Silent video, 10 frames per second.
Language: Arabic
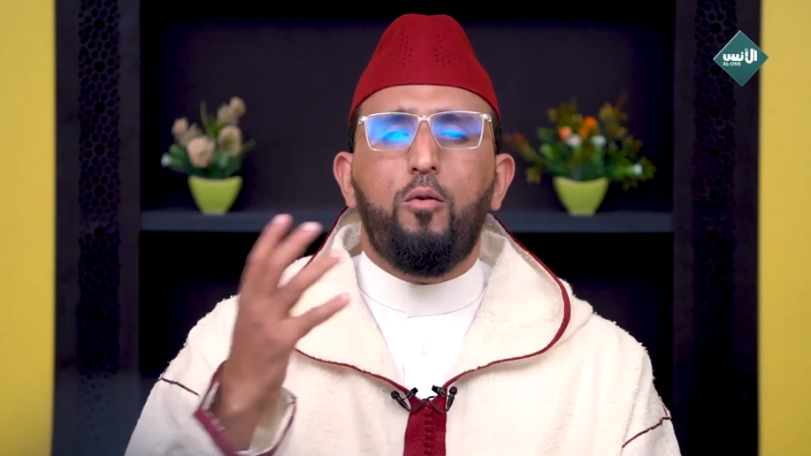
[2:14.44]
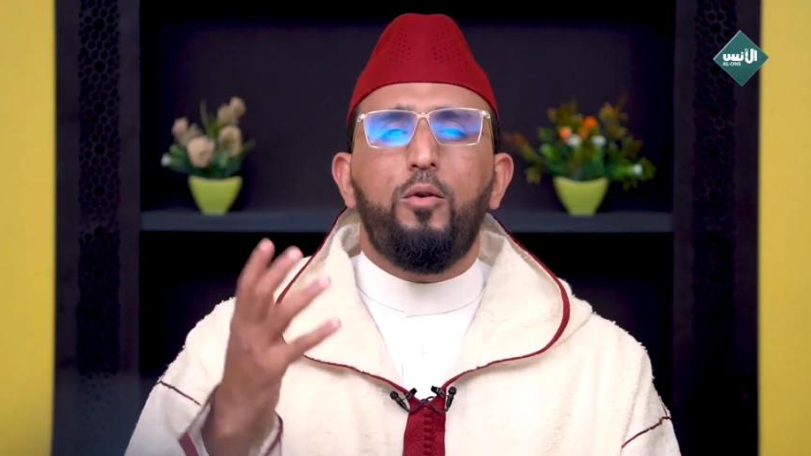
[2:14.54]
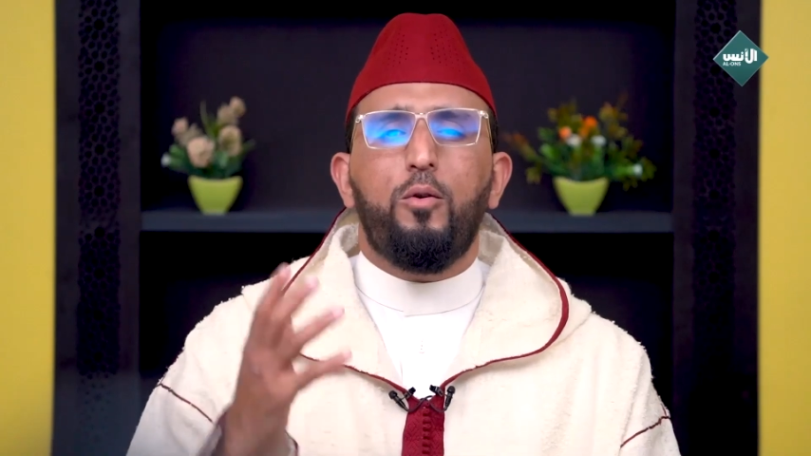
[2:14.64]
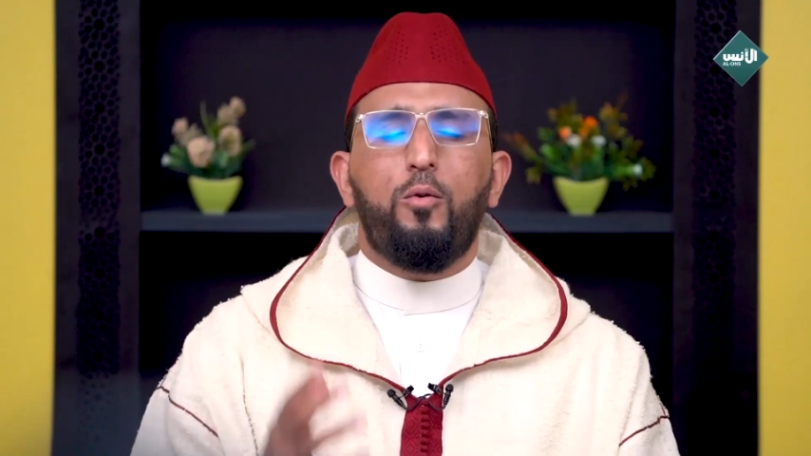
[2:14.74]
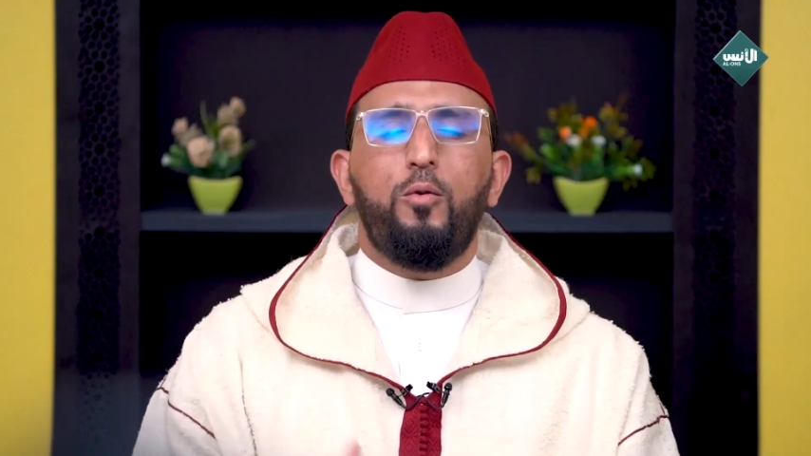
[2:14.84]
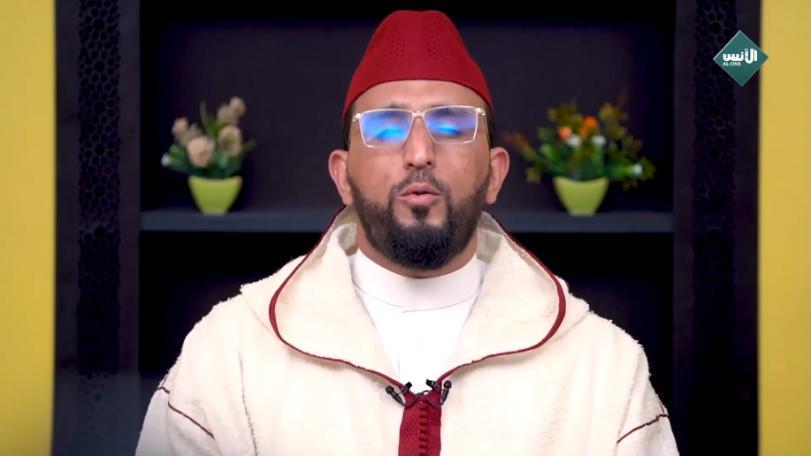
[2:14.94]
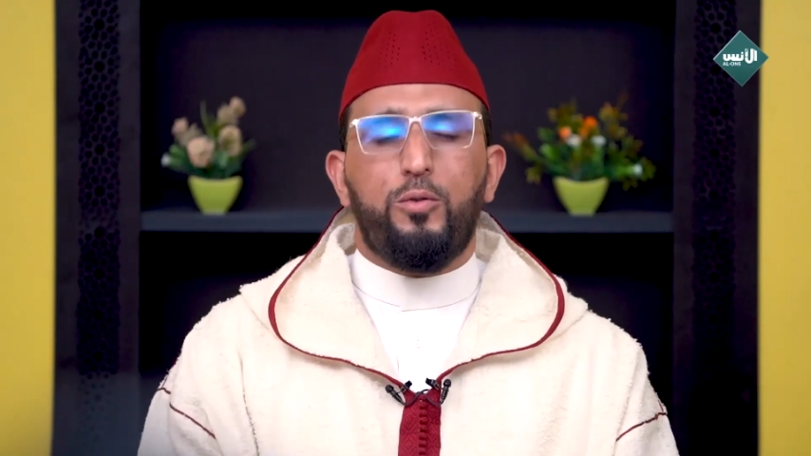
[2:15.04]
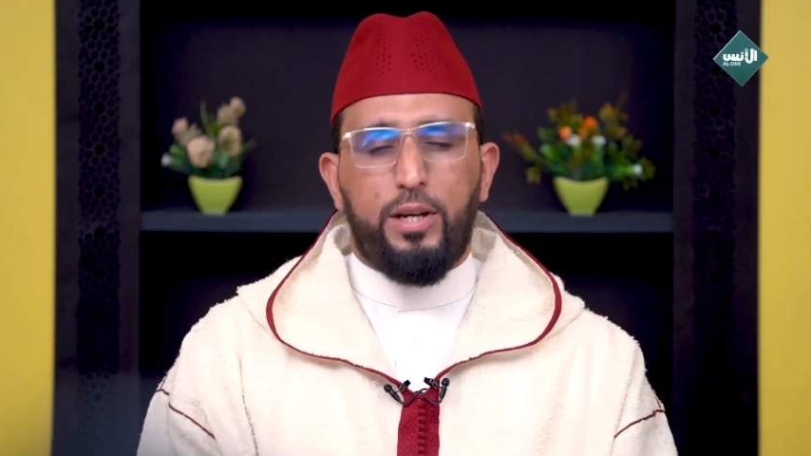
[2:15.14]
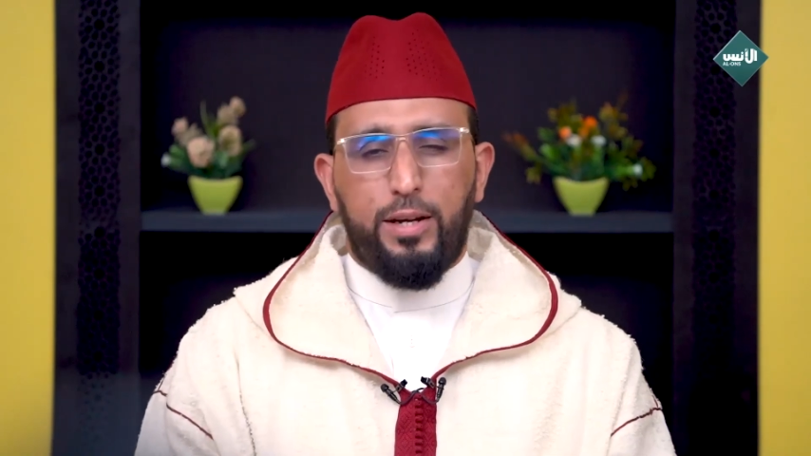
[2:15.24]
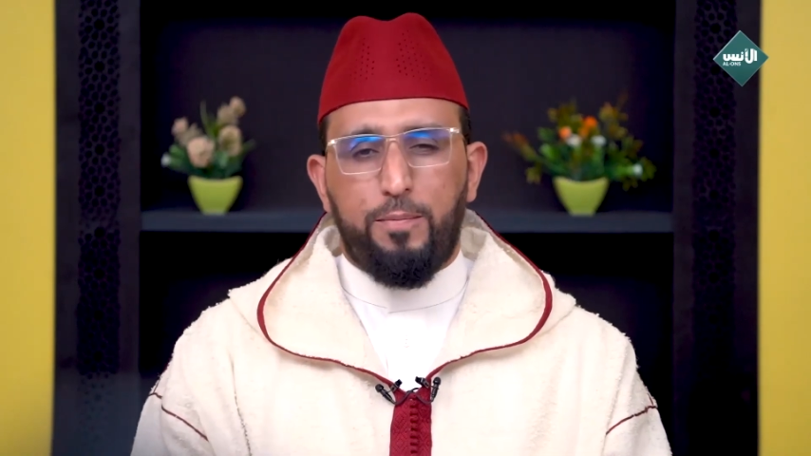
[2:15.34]
كل
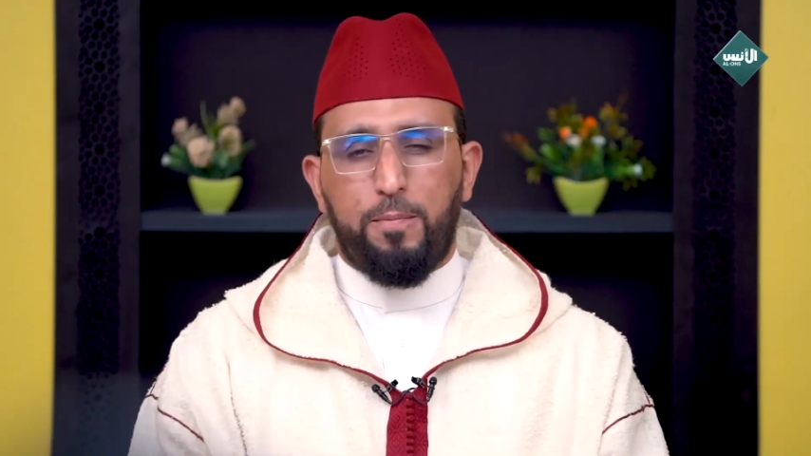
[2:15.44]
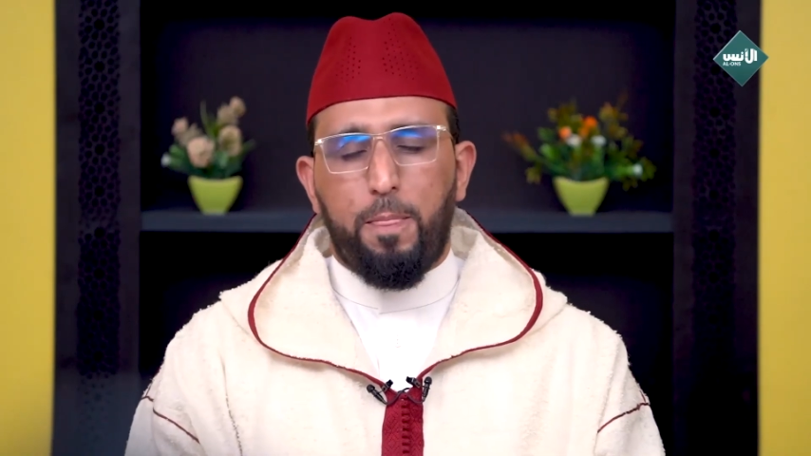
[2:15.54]
كل شيء